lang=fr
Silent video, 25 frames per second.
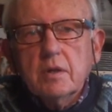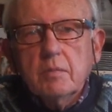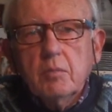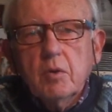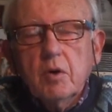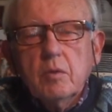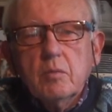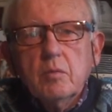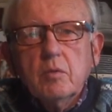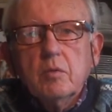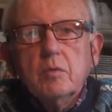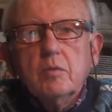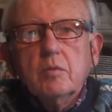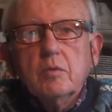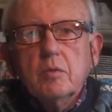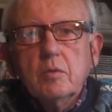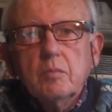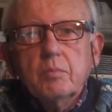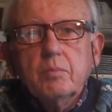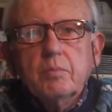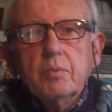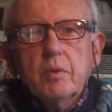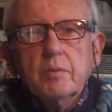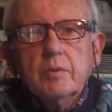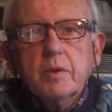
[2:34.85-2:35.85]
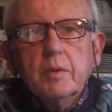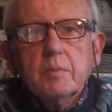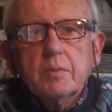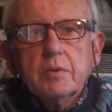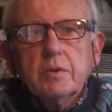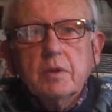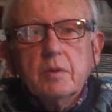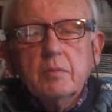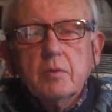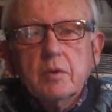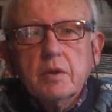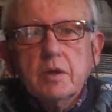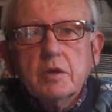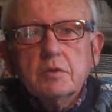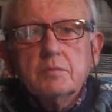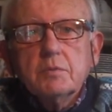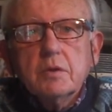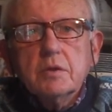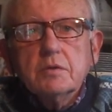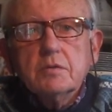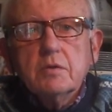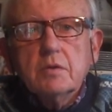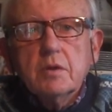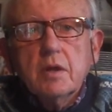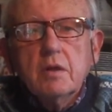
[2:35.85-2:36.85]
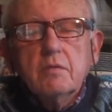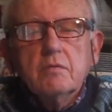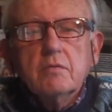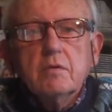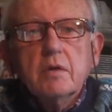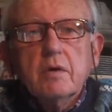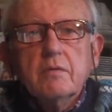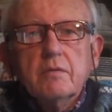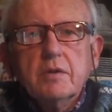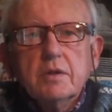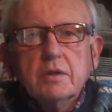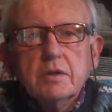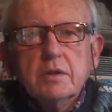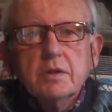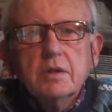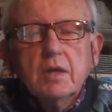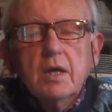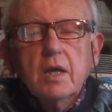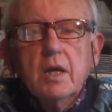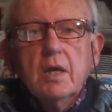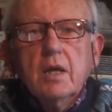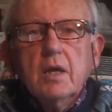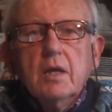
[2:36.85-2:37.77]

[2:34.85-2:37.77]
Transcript: D'abord, le premier témoignage personnel, vous l'avez dit,